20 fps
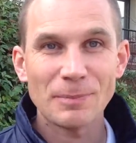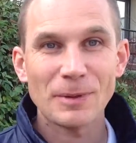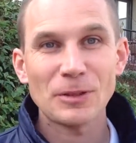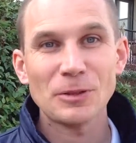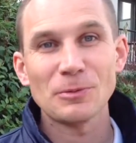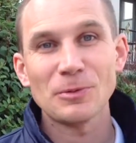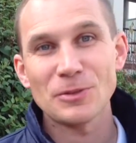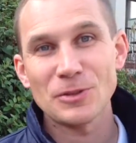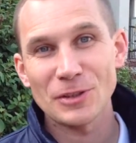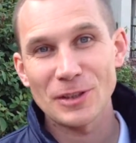
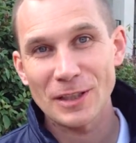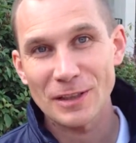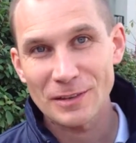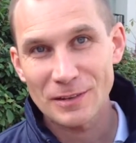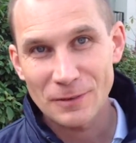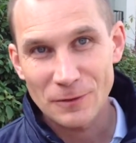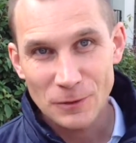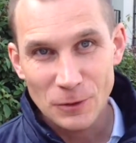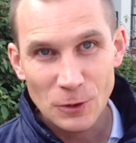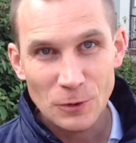потом
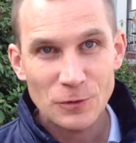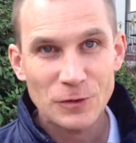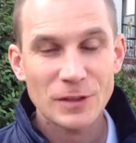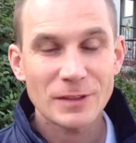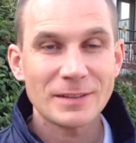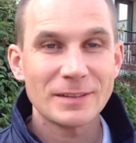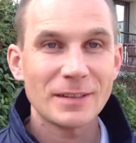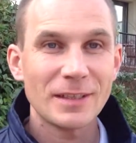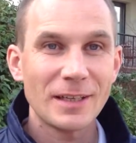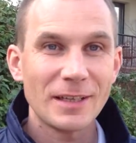начинается вновь
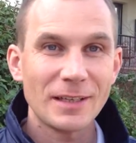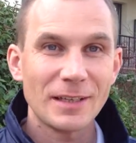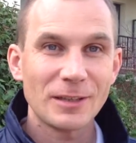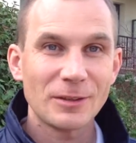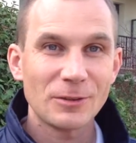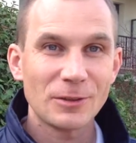шоссейный.